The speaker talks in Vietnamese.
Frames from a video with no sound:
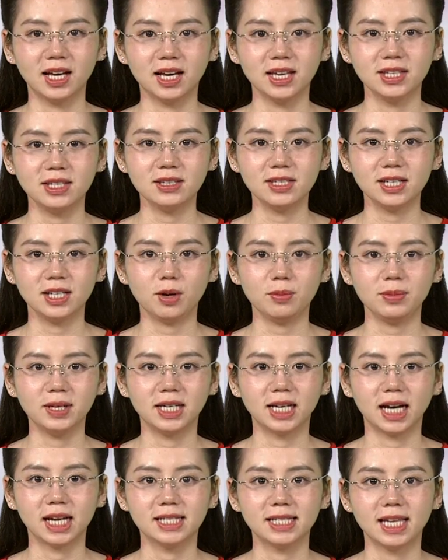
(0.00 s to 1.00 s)
Chương trình Góc nhìn
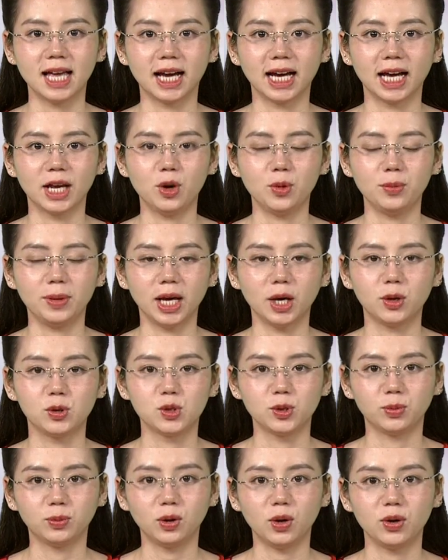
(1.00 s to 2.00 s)
khán giả ngày hôm nay của
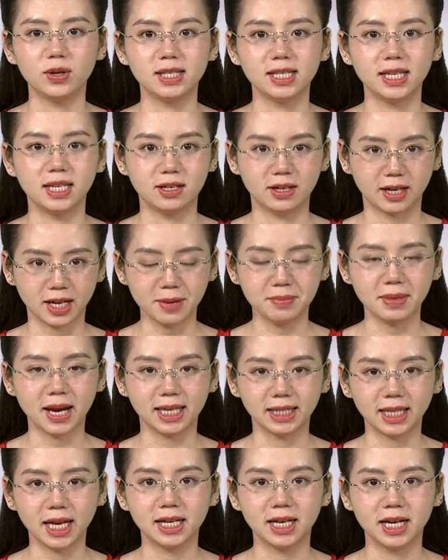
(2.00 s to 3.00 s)
chúng tôi xin được khép lại
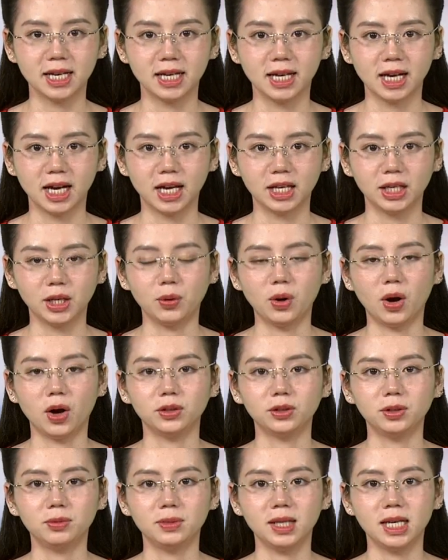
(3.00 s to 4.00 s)
tại đây. Nếu có
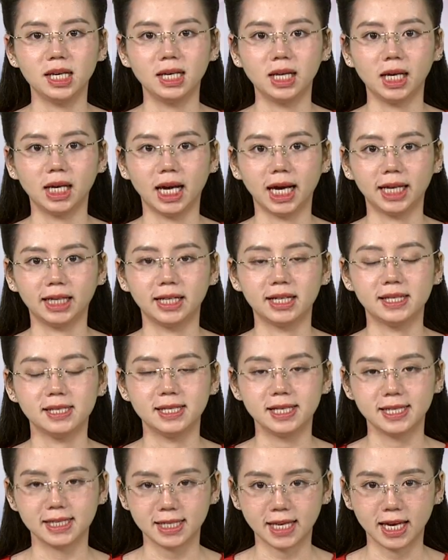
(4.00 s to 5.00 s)
thông tin, hình ảnh cần
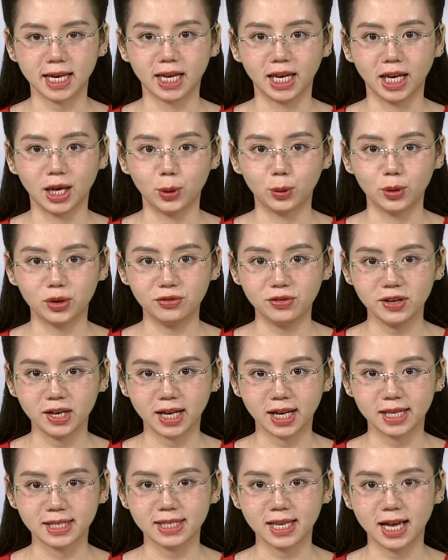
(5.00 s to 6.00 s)
chia sẻ, quý vị
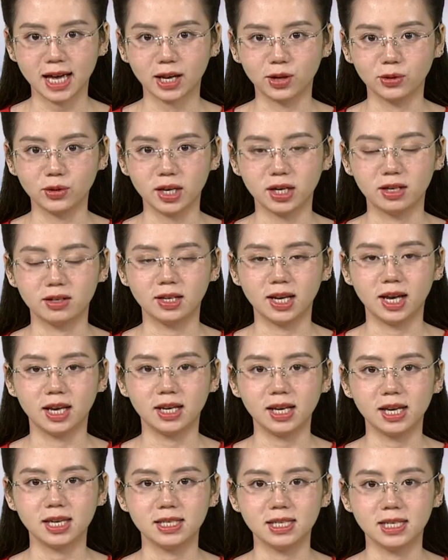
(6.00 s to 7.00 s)
khán giả có thể gửi đến
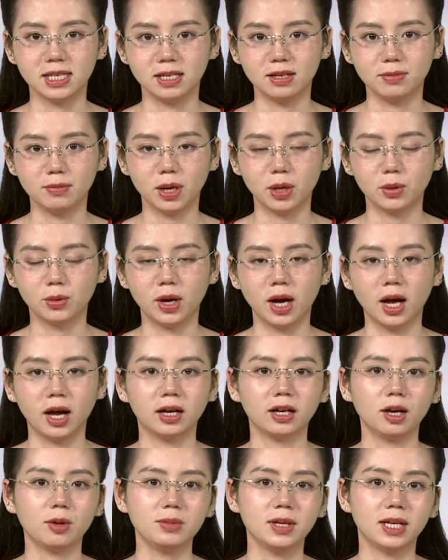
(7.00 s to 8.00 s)
địa chỉ email
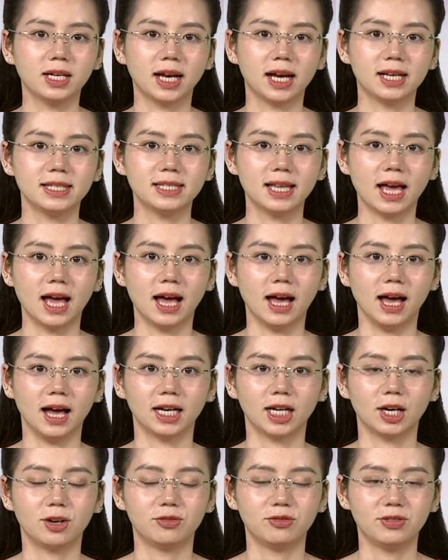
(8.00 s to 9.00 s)

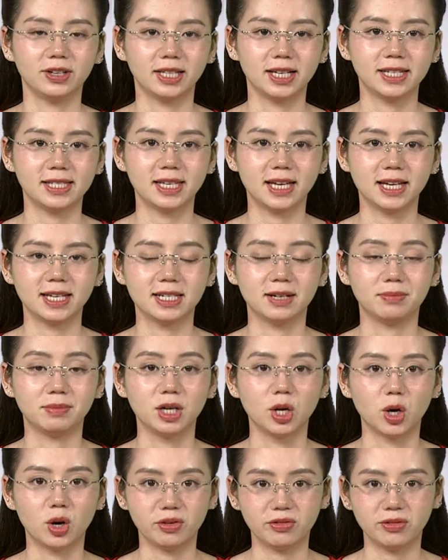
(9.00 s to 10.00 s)

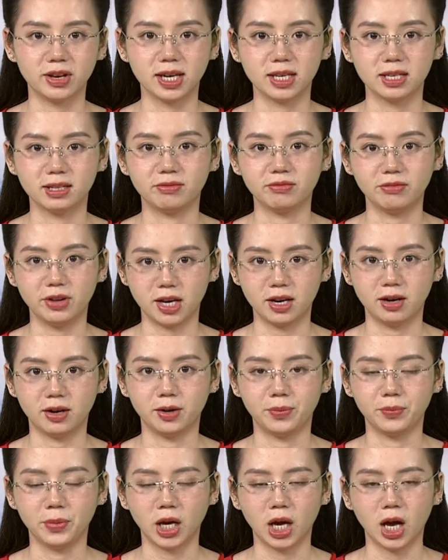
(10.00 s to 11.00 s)
gocnghinkhangia@vtc.gov.vn
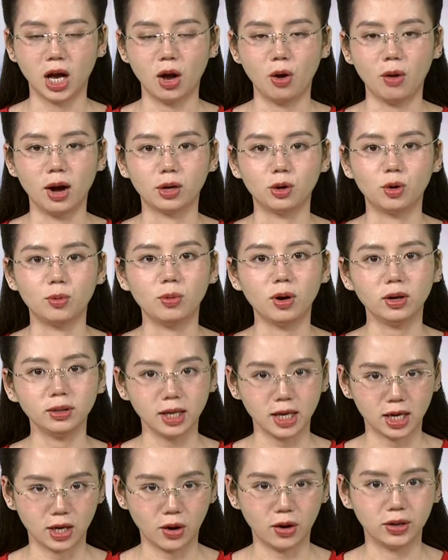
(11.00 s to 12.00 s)
hoặc cũng có
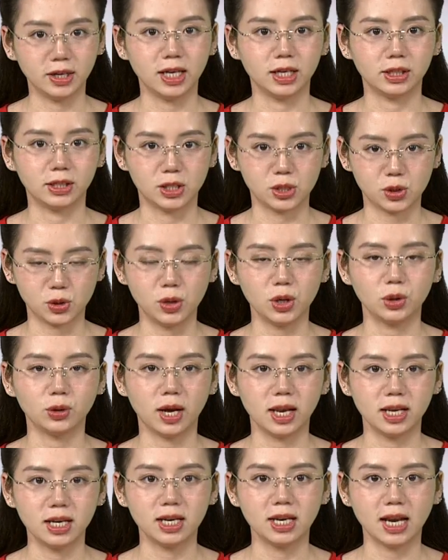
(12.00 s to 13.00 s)
thể gọi điện đến số điện
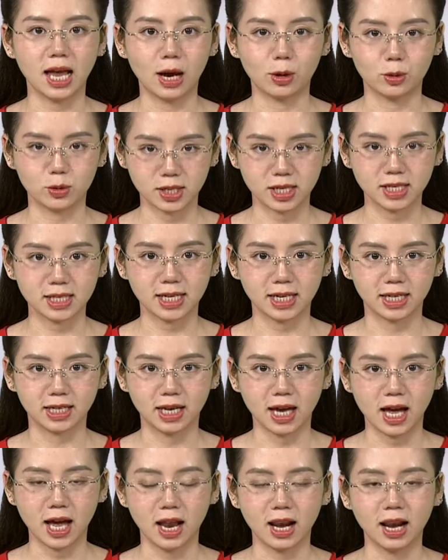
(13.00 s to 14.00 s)
thoại liên lạc của chương trình
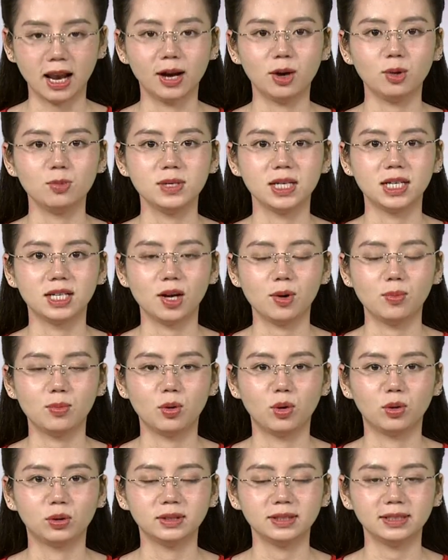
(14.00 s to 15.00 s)
là
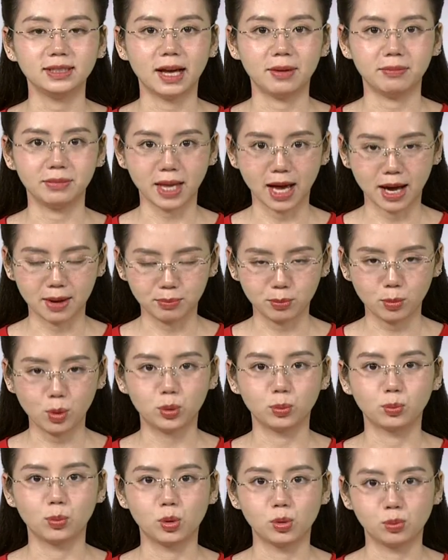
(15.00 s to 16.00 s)
0904 88
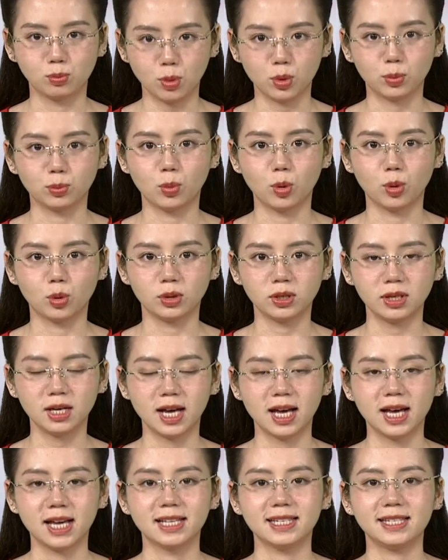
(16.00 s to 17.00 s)
1414.
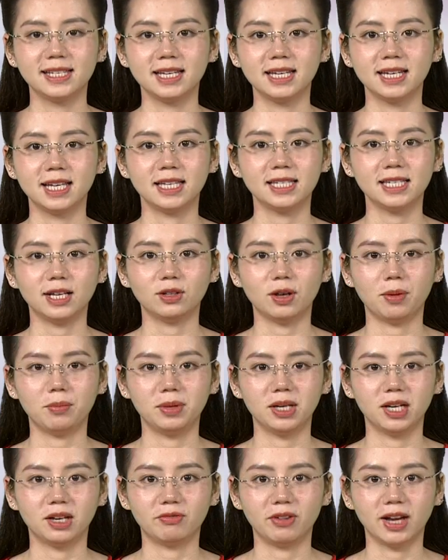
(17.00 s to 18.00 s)
Xin kính chào tạm
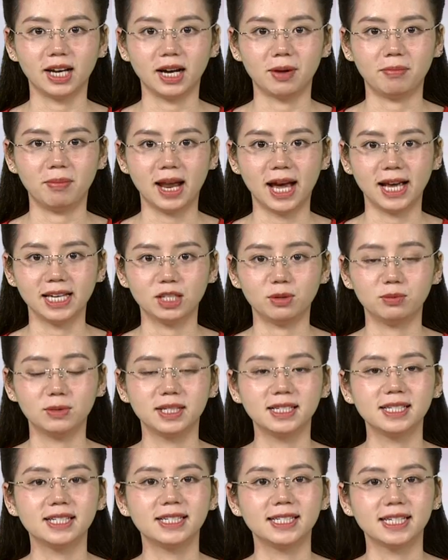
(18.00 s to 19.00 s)
biệt và hẹn gặp lại trong những
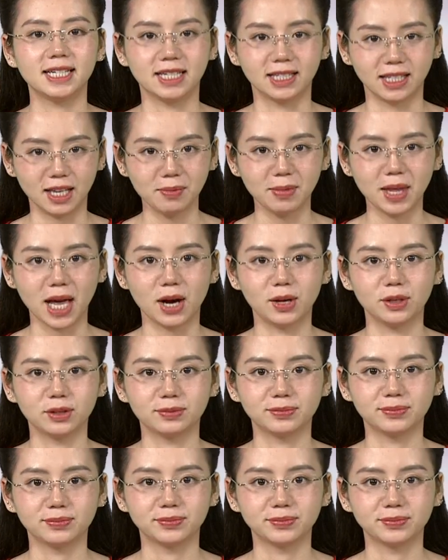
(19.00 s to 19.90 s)
chương trình tiếp theo.